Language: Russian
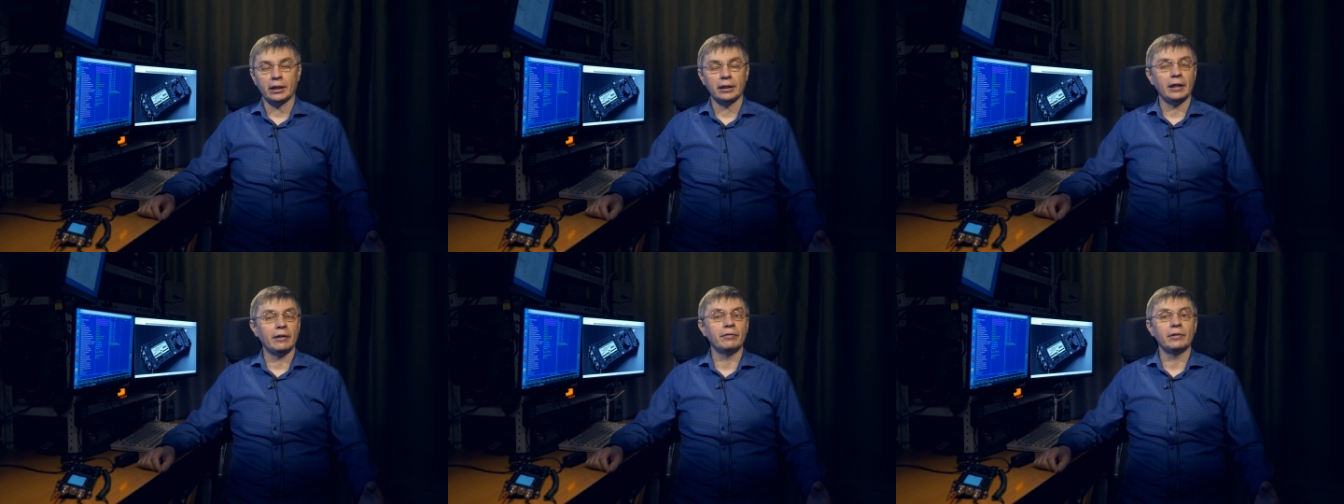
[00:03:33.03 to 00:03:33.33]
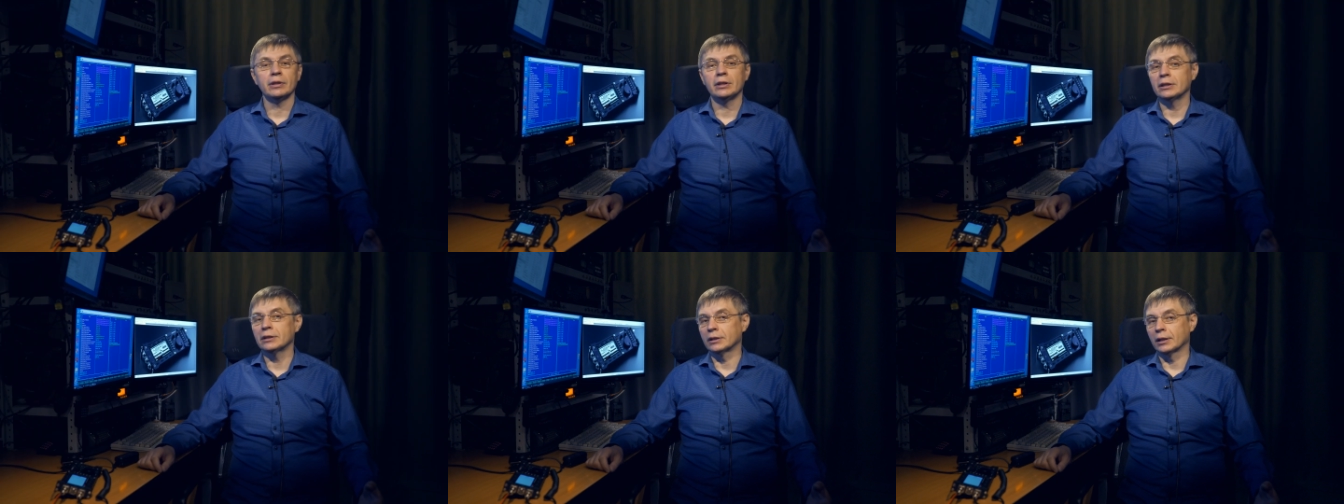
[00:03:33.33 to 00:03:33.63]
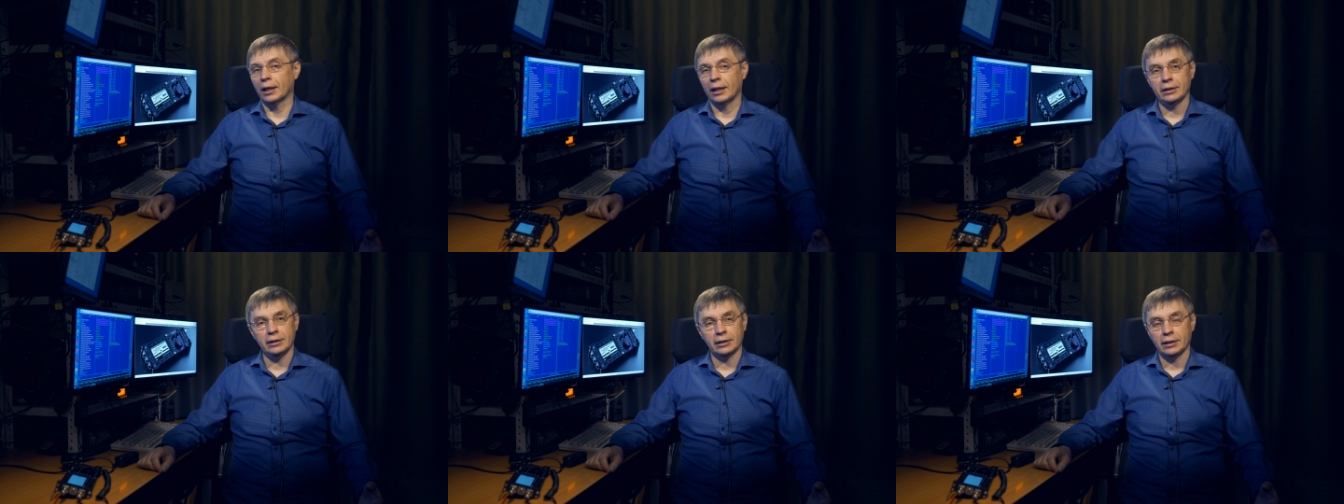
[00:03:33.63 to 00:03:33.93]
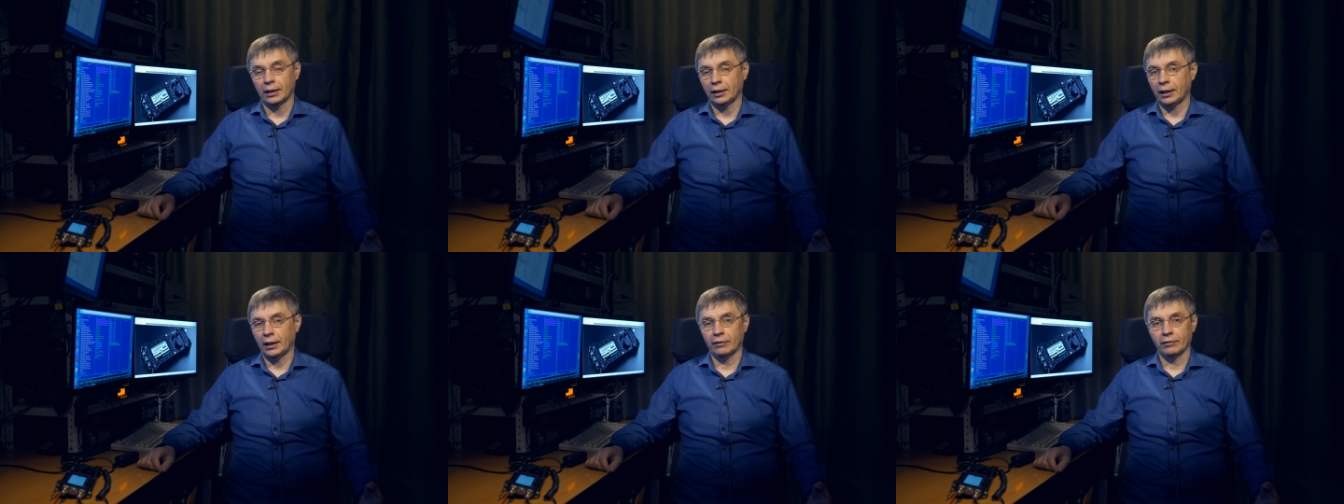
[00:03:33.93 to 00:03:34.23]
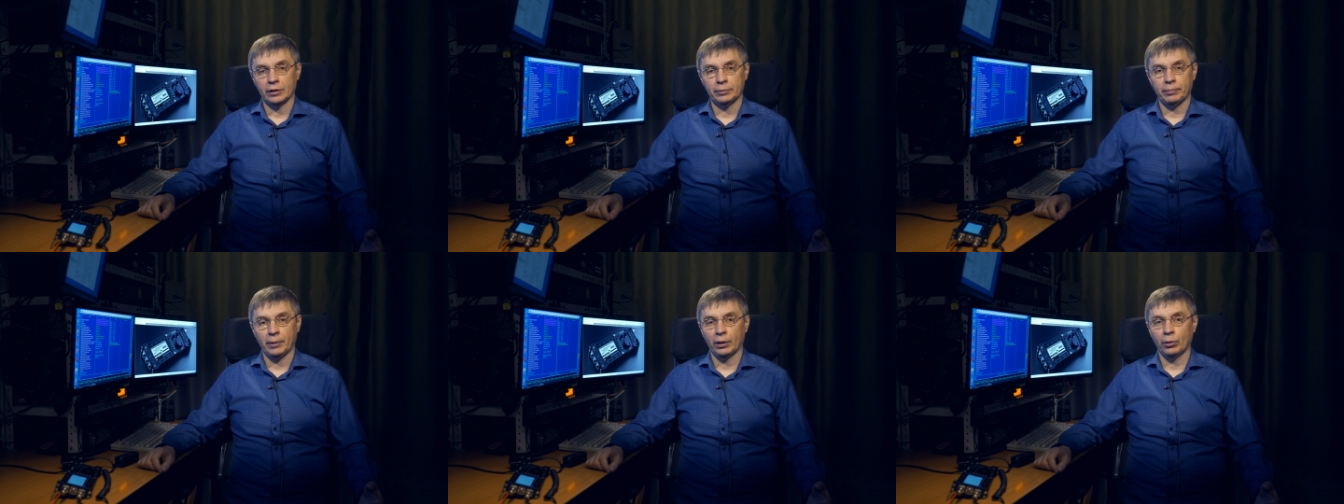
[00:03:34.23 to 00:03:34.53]
когда вы не знаете, какая
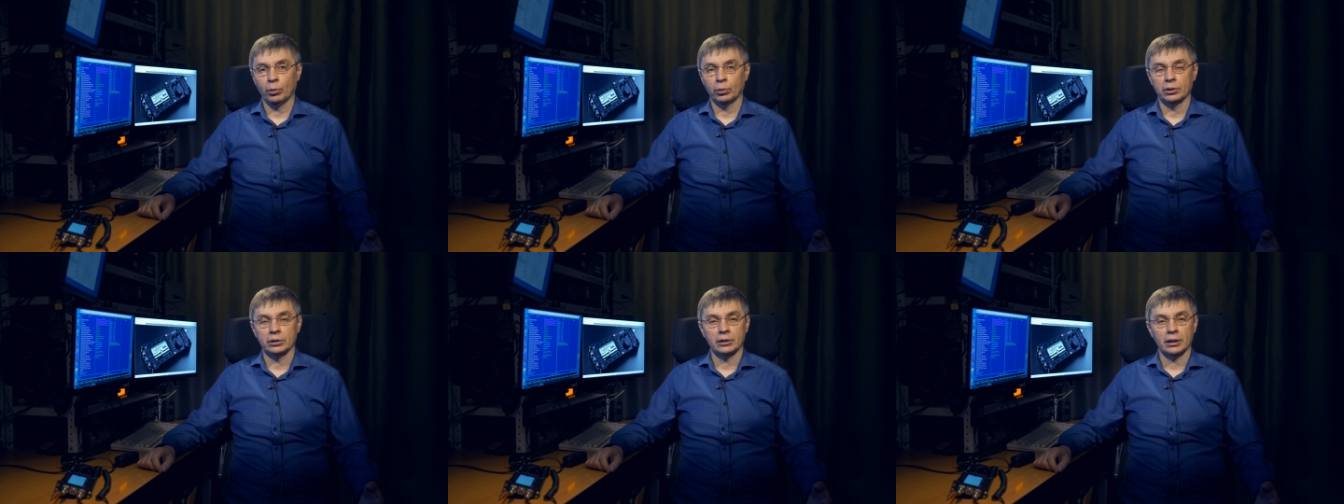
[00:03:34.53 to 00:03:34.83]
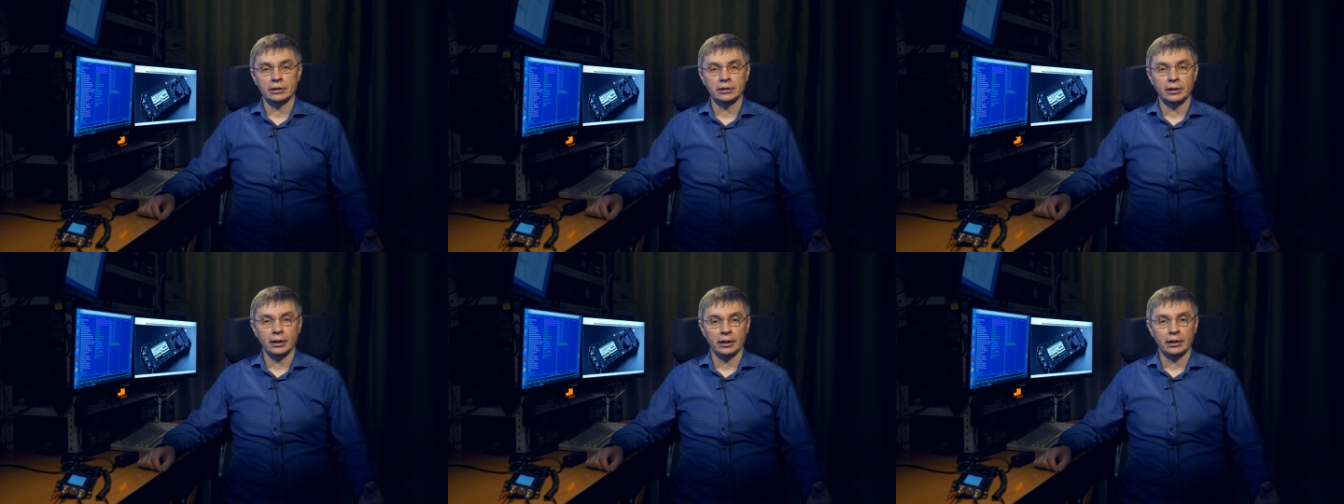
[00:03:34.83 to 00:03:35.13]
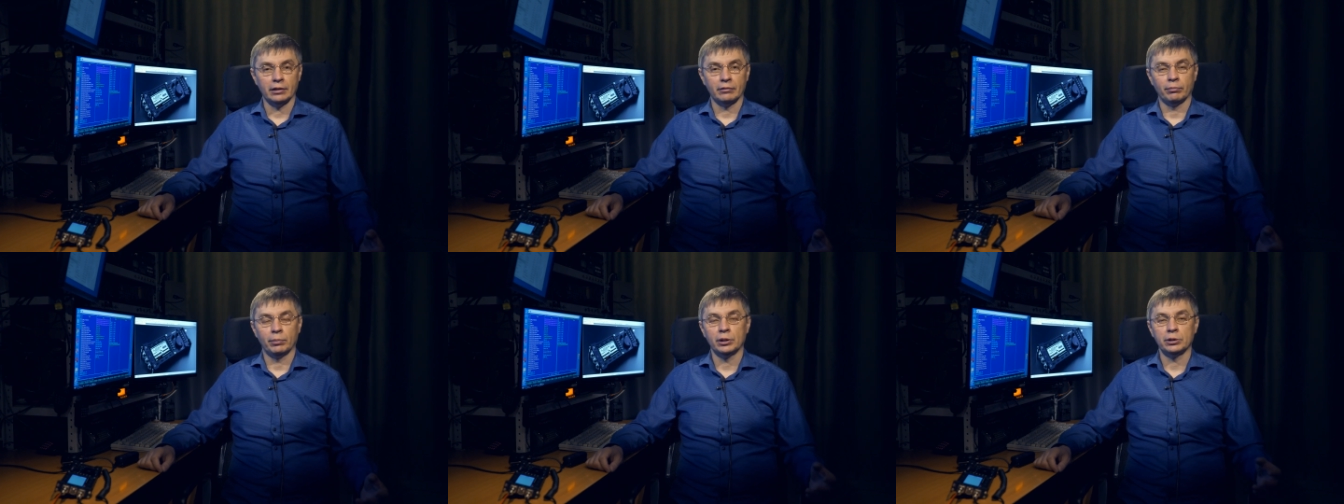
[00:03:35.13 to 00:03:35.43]
у вас погода застанет